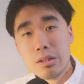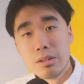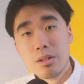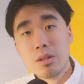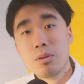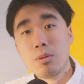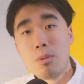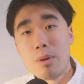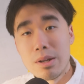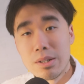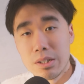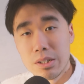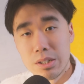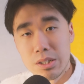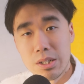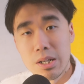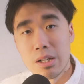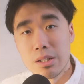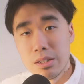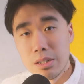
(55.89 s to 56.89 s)
z One 这个
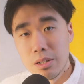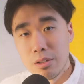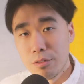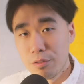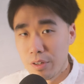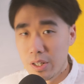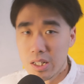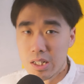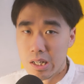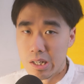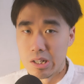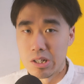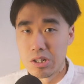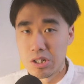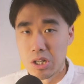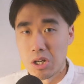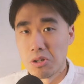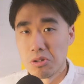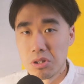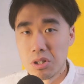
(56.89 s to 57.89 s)
相机非常的
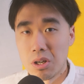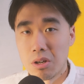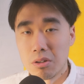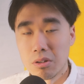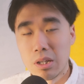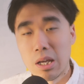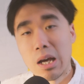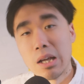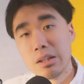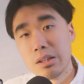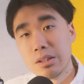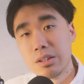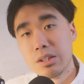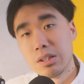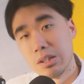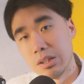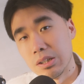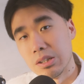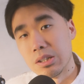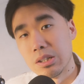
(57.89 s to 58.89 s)
小巧，它的
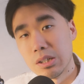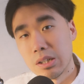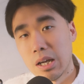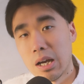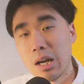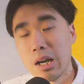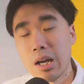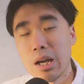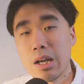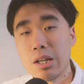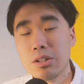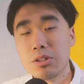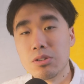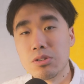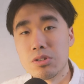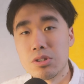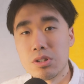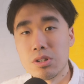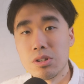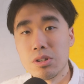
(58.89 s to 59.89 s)
体积大概就
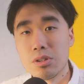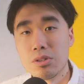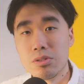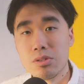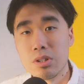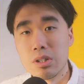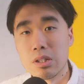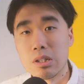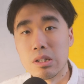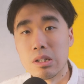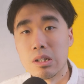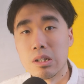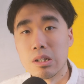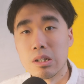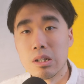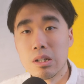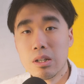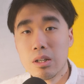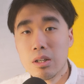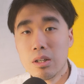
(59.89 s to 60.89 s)
只有你
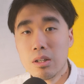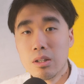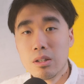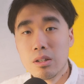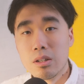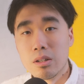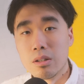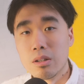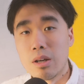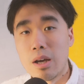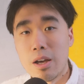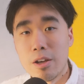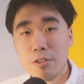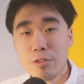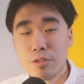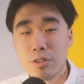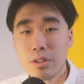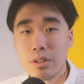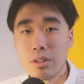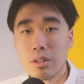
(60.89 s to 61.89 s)
的。
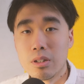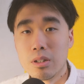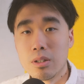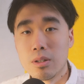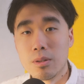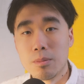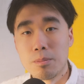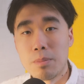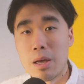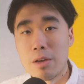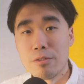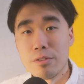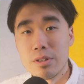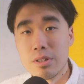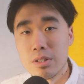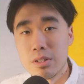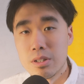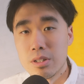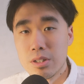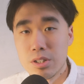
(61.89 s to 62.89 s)
呃，iPhone 的百
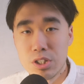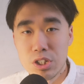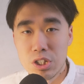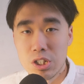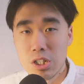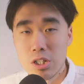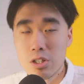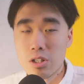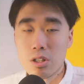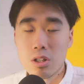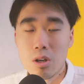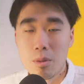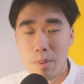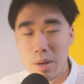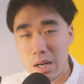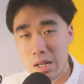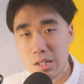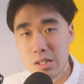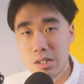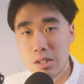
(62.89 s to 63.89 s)
分之七十到
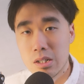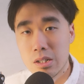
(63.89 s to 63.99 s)
八十